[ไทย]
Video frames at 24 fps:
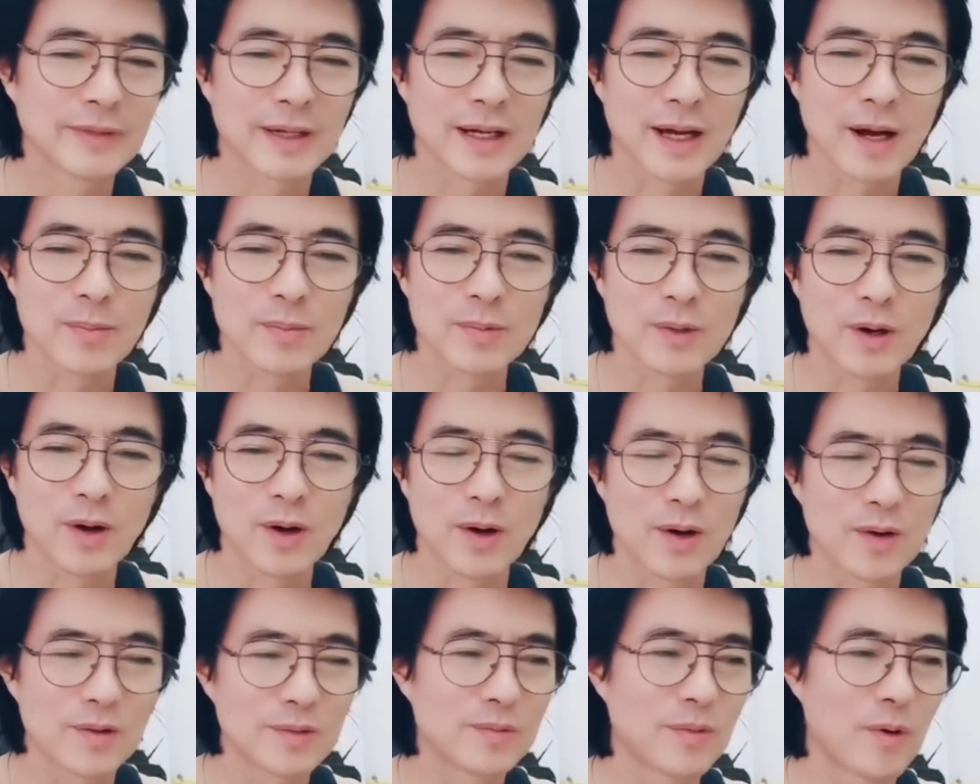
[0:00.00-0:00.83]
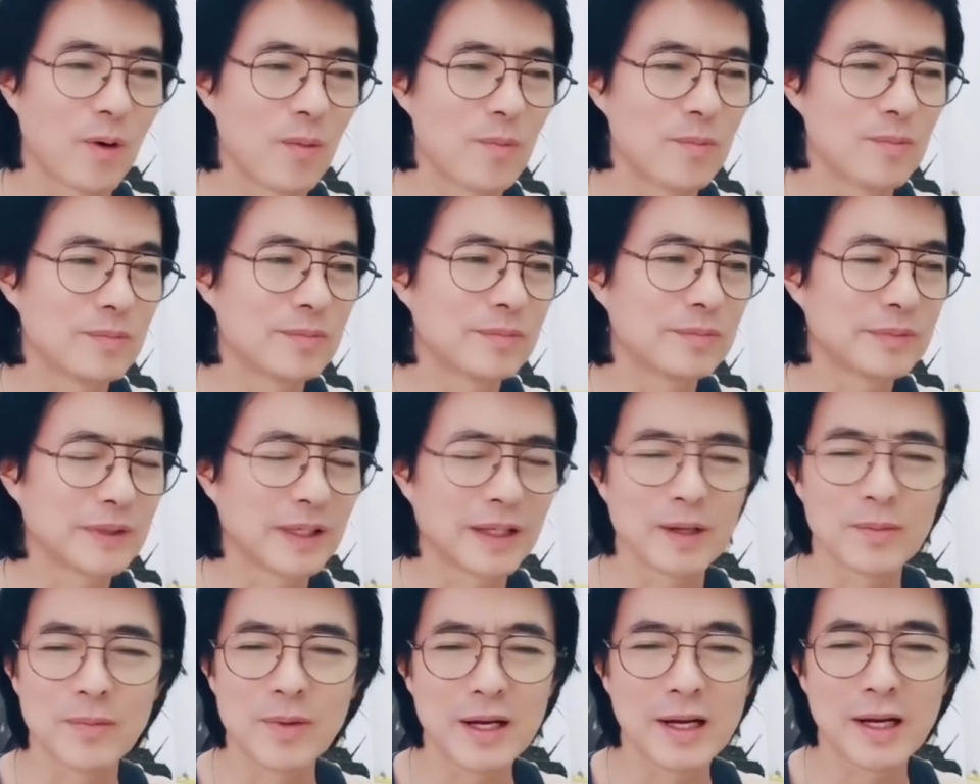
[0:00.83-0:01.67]
นะครับ ก็ผม
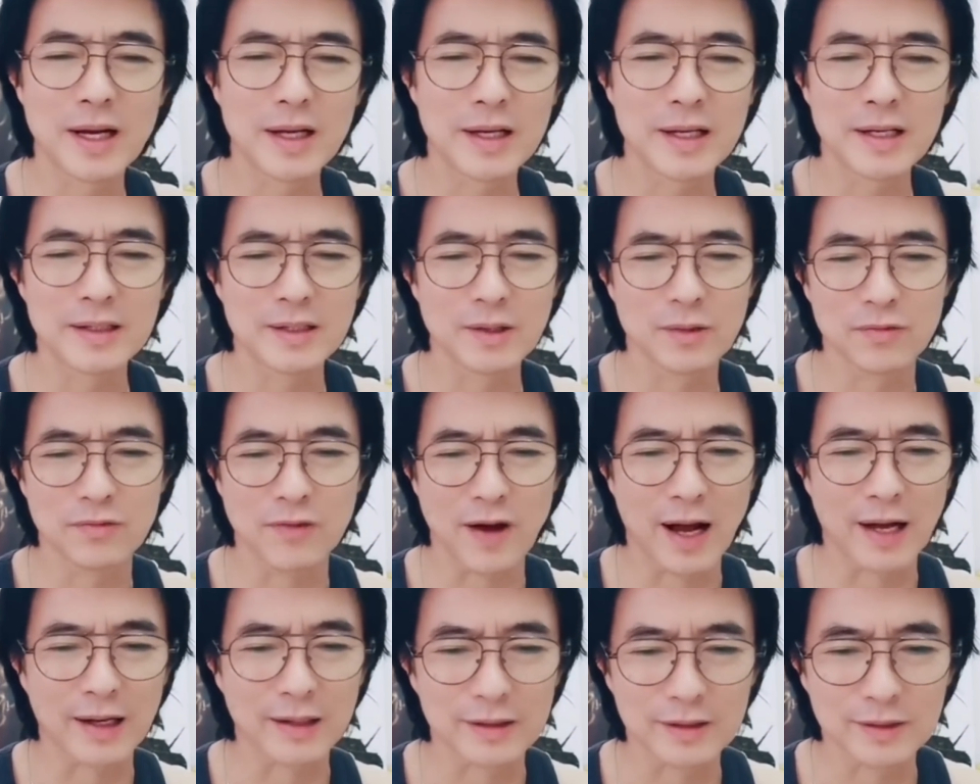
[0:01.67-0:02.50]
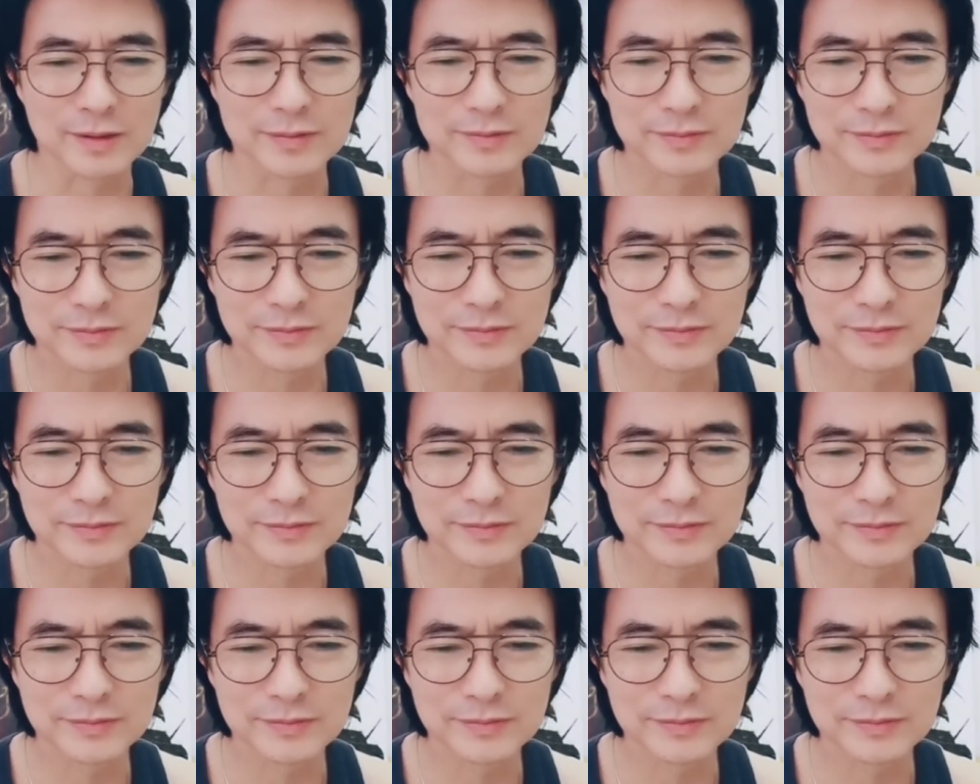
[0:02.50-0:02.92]
ยิงไม่เคยคิดจะฟังนะ